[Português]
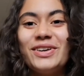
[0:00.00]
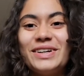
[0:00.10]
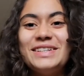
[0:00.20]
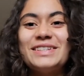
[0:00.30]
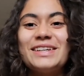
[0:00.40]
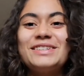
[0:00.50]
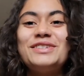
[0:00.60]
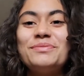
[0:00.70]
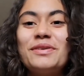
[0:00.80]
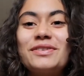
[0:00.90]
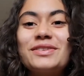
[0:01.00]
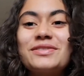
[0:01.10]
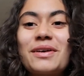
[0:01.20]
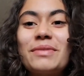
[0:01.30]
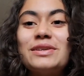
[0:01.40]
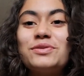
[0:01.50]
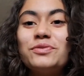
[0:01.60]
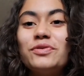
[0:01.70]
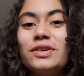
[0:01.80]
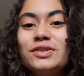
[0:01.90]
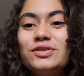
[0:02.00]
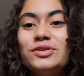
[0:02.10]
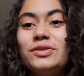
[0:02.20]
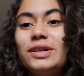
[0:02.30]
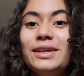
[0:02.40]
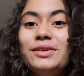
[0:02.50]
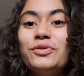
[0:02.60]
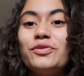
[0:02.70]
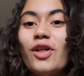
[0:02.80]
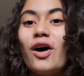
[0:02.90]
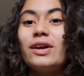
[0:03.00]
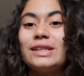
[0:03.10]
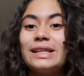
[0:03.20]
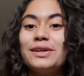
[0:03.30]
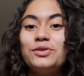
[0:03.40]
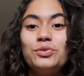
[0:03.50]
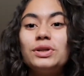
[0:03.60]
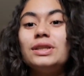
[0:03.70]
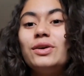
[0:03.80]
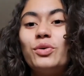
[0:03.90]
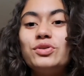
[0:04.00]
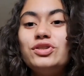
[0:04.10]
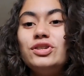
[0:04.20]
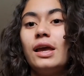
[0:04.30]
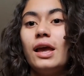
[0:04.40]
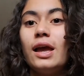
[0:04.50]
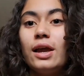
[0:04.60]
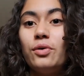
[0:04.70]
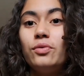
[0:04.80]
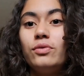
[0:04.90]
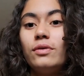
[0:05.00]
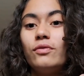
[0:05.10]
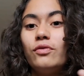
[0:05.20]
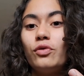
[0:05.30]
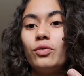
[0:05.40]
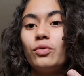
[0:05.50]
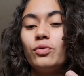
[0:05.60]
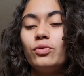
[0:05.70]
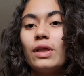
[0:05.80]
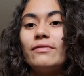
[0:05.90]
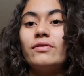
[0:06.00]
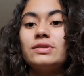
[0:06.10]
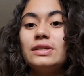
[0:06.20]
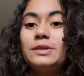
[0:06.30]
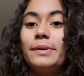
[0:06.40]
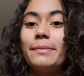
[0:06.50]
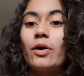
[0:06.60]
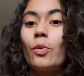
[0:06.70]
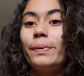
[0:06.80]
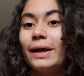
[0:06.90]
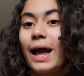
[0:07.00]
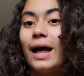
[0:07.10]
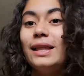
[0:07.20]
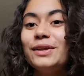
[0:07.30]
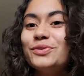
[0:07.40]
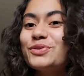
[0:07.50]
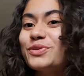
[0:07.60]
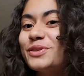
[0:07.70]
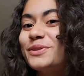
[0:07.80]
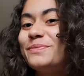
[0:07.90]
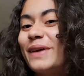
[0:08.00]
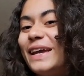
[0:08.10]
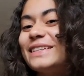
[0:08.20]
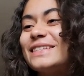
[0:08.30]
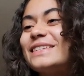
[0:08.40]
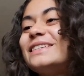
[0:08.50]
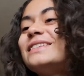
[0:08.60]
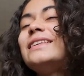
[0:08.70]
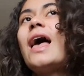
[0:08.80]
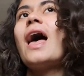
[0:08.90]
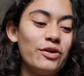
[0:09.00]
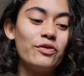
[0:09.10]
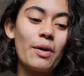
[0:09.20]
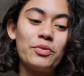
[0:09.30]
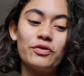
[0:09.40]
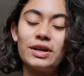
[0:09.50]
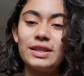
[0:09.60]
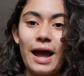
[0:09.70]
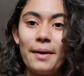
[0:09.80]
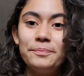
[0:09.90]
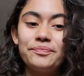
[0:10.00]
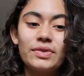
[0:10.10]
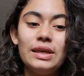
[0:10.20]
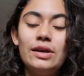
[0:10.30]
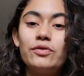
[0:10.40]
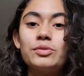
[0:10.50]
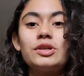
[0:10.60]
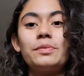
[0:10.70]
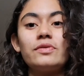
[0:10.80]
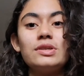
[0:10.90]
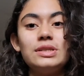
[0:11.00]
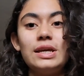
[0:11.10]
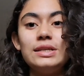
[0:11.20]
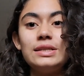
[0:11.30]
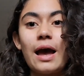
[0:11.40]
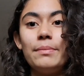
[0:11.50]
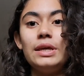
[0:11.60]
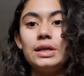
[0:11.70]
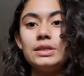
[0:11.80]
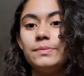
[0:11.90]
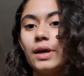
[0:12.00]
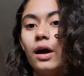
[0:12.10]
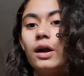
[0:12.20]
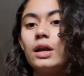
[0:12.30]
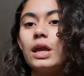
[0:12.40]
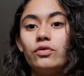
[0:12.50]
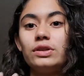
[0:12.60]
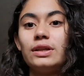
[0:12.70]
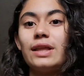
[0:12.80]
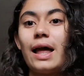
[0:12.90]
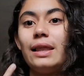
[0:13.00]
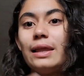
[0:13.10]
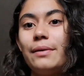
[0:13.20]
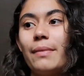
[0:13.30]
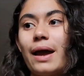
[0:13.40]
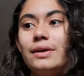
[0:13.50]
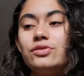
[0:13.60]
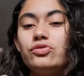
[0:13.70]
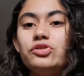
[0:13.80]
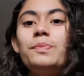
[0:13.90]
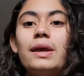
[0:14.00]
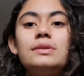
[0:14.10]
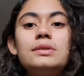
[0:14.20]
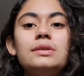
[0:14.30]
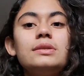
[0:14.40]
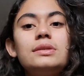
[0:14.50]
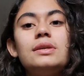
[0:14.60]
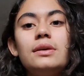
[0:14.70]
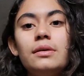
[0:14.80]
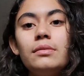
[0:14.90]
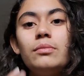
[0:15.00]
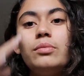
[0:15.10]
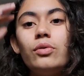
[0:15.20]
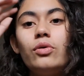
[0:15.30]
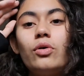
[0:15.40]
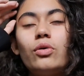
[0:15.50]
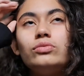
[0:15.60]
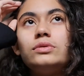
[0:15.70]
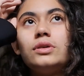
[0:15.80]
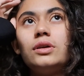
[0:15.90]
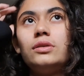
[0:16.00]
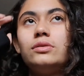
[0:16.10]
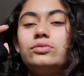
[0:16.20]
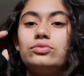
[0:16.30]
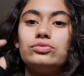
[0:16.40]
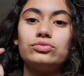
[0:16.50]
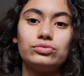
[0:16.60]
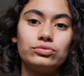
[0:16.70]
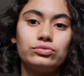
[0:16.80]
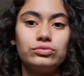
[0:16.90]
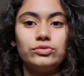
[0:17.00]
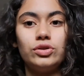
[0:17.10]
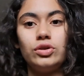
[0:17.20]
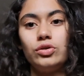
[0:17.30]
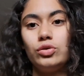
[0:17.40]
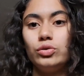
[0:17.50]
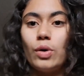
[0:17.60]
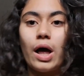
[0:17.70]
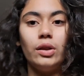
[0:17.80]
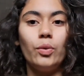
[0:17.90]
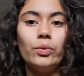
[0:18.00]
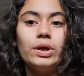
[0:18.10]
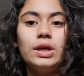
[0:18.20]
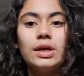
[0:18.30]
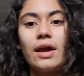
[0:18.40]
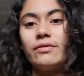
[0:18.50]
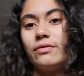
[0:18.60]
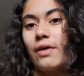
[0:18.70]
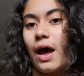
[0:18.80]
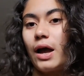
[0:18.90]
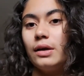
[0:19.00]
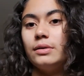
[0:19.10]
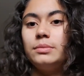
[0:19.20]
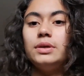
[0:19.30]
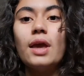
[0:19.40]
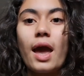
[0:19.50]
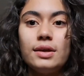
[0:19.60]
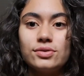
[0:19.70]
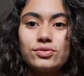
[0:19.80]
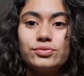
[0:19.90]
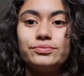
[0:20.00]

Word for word: oi gente, bem-vindos a mais um vídeo e no vlog de leitura de hoje eu vou levar vocês para me acompanhar lendo suspenses. Eu vou aproveitar e eu vou mostrar para vocês a minha TBR. Vou tentar ler mais suspense em si por conta do, do Halloween, a vibe, é isso.